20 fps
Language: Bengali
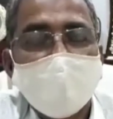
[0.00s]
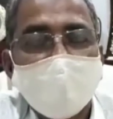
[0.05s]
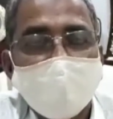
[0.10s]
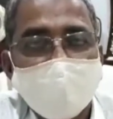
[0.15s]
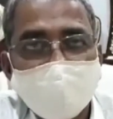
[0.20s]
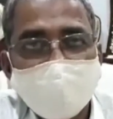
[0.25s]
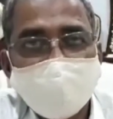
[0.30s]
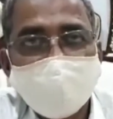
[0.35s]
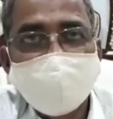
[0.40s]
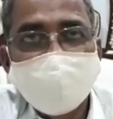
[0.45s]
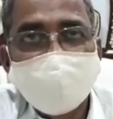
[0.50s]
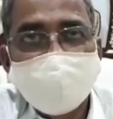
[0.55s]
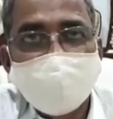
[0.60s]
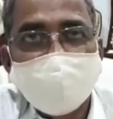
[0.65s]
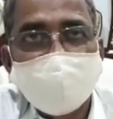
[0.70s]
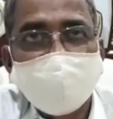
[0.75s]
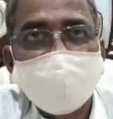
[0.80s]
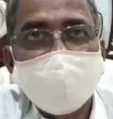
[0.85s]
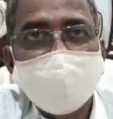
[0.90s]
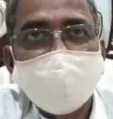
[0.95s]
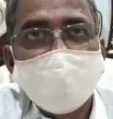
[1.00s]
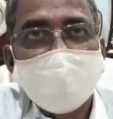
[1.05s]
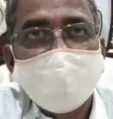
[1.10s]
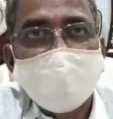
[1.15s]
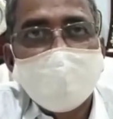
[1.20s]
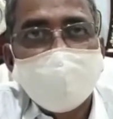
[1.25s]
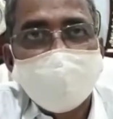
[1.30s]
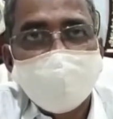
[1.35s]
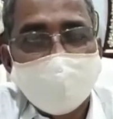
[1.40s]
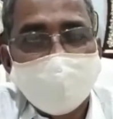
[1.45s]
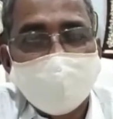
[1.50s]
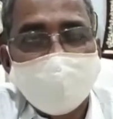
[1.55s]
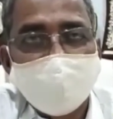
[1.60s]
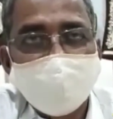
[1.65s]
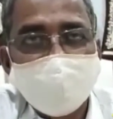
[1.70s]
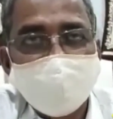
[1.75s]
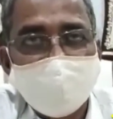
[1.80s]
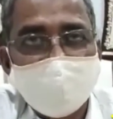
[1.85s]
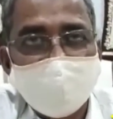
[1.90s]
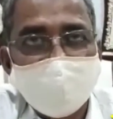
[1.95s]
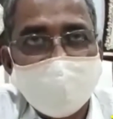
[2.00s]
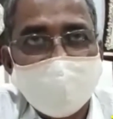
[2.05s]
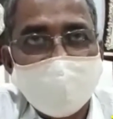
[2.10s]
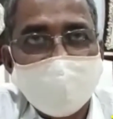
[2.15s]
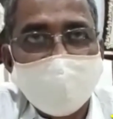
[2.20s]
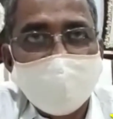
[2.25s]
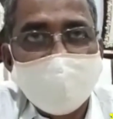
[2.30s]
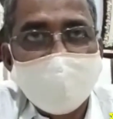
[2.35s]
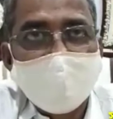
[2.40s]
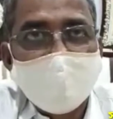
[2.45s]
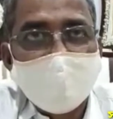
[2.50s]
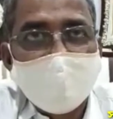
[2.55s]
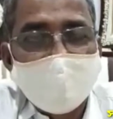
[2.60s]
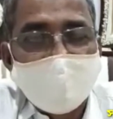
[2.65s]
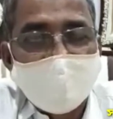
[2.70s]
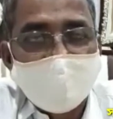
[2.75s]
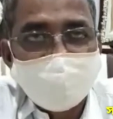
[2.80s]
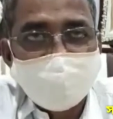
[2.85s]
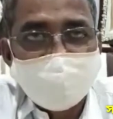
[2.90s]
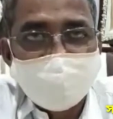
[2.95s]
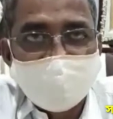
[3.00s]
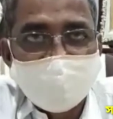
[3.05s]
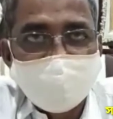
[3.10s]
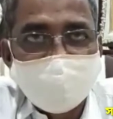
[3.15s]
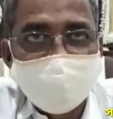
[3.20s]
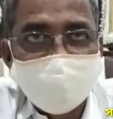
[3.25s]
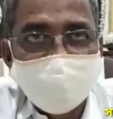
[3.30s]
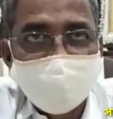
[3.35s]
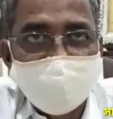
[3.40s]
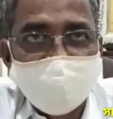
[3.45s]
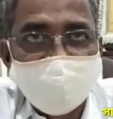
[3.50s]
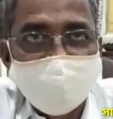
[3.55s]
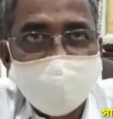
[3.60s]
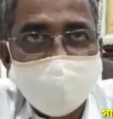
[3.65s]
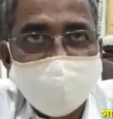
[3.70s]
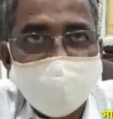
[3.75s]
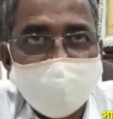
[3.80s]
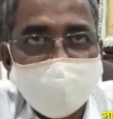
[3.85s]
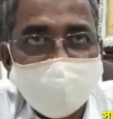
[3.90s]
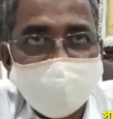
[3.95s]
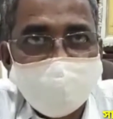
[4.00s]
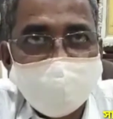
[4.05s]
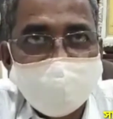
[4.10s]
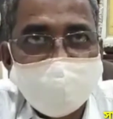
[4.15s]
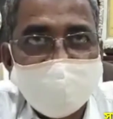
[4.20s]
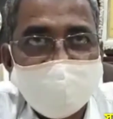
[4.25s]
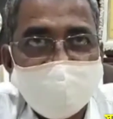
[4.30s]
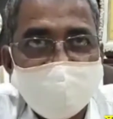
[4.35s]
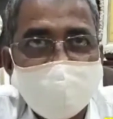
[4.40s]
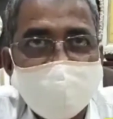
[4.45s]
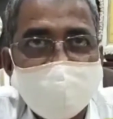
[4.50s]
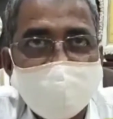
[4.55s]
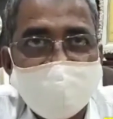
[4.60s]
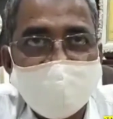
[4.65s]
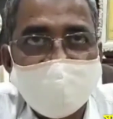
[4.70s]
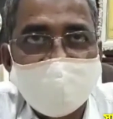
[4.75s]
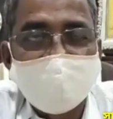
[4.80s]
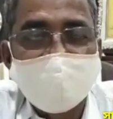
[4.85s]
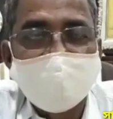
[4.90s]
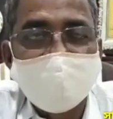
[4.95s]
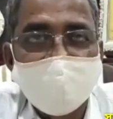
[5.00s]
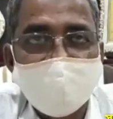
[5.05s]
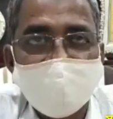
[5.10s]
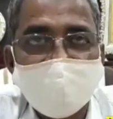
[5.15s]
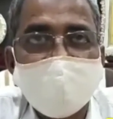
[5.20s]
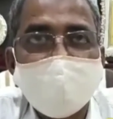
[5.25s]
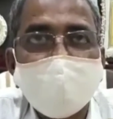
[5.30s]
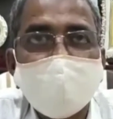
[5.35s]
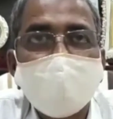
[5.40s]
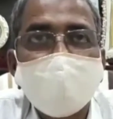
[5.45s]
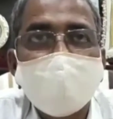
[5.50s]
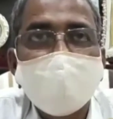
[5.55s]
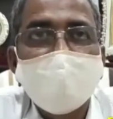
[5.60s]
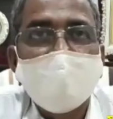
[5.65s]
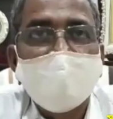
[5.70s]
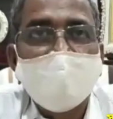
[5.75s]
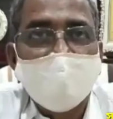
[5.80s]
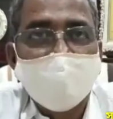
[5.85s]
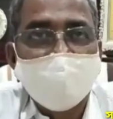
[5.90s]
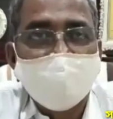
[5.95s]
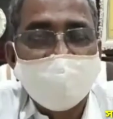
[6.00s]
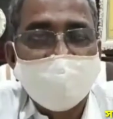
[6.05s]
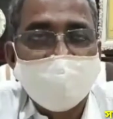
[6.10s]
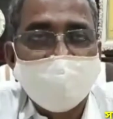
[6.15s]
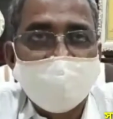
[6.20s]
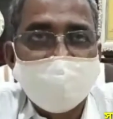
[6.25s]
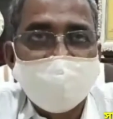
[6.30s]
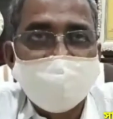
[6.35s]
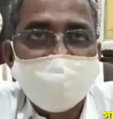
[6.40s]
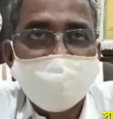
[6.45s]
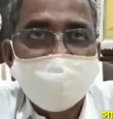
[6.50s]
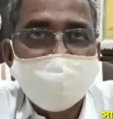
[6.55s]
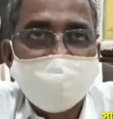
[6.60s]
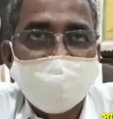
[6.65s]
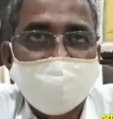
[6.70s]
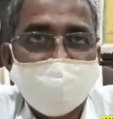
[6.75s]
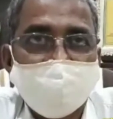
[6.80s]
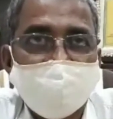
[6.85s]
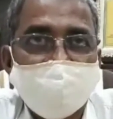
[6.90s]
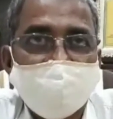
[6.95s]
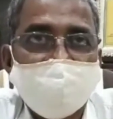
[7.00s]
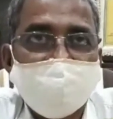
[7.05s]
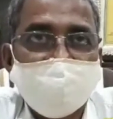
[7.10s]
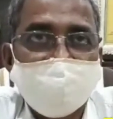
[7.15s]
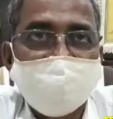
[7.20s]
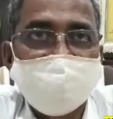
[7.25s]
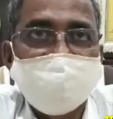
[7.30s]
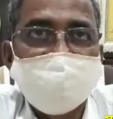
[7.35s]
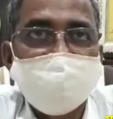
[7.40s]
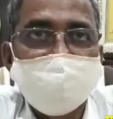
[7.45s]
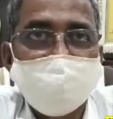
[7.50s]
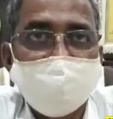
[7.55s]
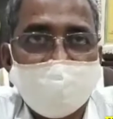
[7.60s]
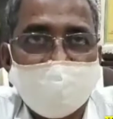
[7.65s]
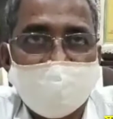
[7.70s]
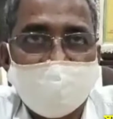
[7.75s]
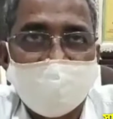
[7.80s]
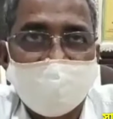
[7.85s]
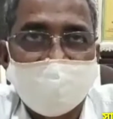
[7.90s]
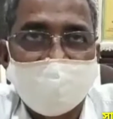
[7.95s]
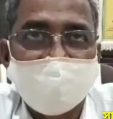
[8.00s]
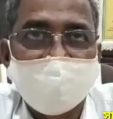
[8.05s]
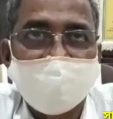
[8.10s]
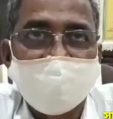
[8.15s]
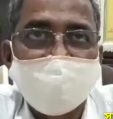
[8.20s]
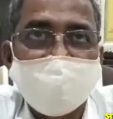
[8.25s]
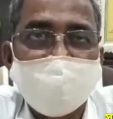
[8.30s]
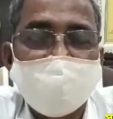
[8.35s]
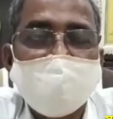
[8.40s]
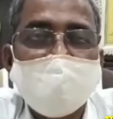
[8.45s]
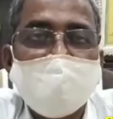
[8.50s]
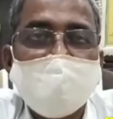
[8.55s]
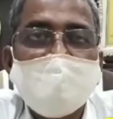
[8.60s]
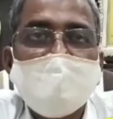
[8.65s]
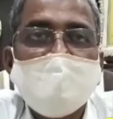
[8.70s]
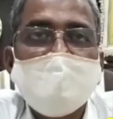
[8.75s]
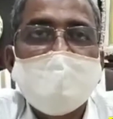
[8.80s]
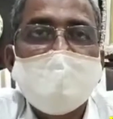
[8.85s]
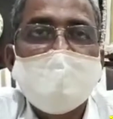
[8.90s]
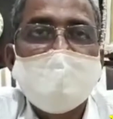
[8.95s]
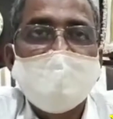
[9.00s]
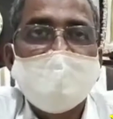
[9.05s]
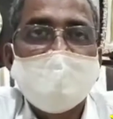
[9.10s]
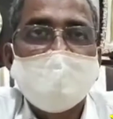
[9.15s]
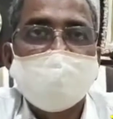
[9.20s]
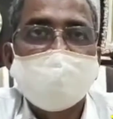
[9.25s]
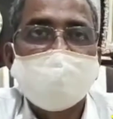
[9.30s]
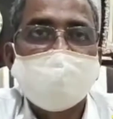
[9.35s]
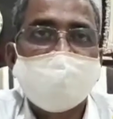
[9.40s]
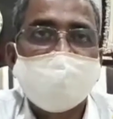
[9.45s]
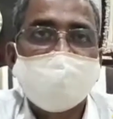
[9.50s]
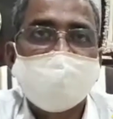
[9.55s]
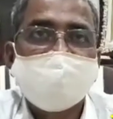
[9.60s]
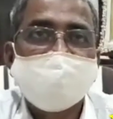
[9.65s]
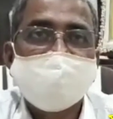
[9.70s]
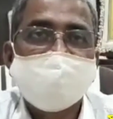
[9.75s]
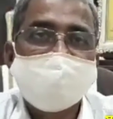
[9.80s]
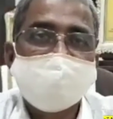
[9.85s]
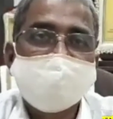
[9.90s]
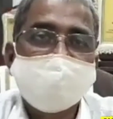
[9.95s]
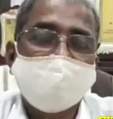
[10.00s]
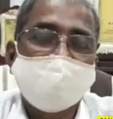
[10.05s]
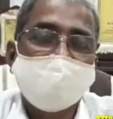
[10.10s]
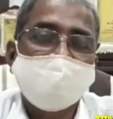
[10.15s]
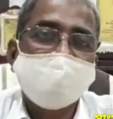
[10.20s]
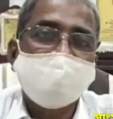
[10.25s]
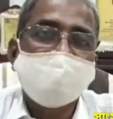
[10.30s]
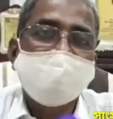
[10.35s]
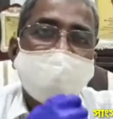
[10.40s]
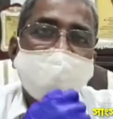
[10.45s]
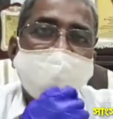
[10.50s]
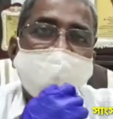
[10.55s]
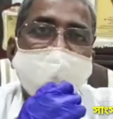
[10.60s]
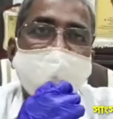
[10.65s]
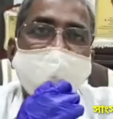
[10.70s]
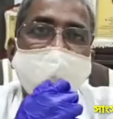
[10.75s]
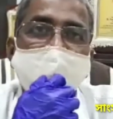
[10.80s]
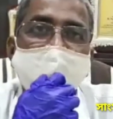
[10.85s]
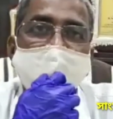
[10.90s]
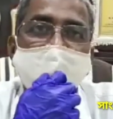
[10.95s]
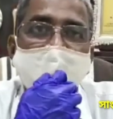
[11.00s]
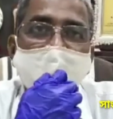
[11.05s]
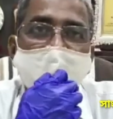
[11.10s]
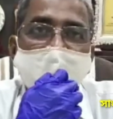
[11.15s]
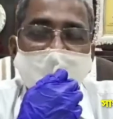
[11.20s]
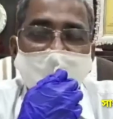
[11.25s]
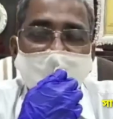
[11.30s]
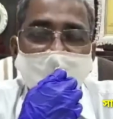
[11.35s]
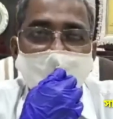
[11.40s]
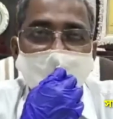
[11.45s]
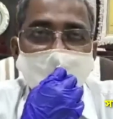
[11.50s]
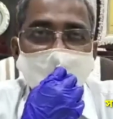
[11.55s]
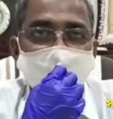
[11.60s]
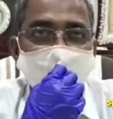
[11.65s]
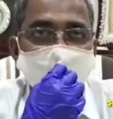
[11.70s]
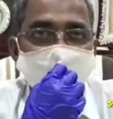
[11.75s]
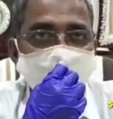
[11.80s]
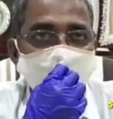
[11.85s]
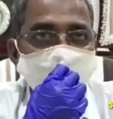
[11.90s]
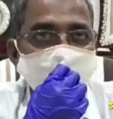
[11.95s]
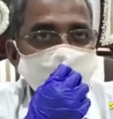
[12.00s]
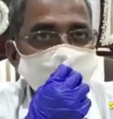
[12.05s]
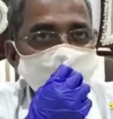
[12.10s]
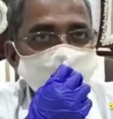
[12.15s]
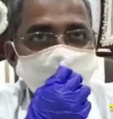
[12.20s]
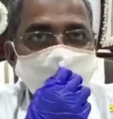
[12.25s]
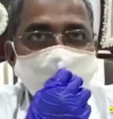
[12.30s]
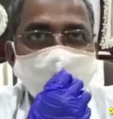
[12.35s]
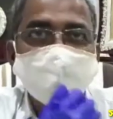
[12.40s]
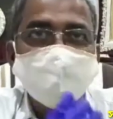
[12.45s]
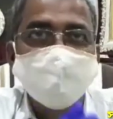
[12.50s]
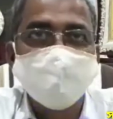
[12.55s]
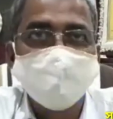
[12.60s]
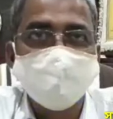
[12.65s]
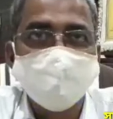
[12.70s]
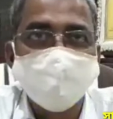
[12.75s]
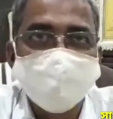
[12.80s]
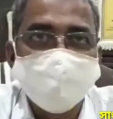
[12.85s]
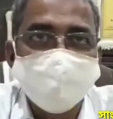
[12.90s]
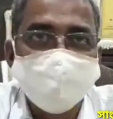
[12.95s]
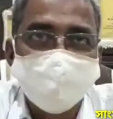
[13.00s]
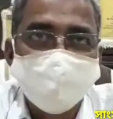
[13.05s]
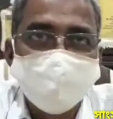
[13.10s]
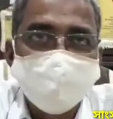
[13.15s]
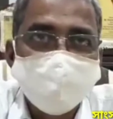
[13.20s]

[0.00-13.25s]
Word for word: নির্দেশকে সম্মান জানিয়ে আজকে আমি জঙ্গিপুর হসপিটালে বিকেলে গিয়ে আমি আমার করোনা টেস্ট করাই আর কি এবং সেই টেস্ট করাতে গিয়ে দেখা যায় যে আমার পজিটিভ এসছে